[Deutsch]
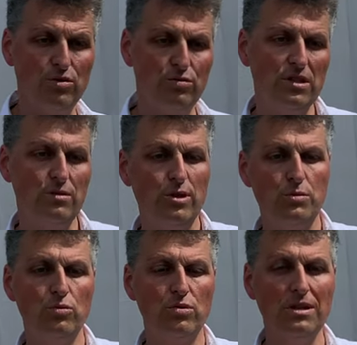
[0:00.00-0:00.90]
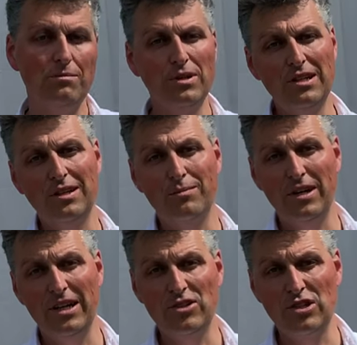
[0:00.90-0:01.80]
sodass zum Beispiel nur der mittlere
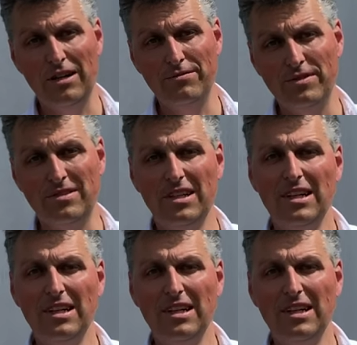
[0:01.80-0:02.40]
Bereich scharf ist.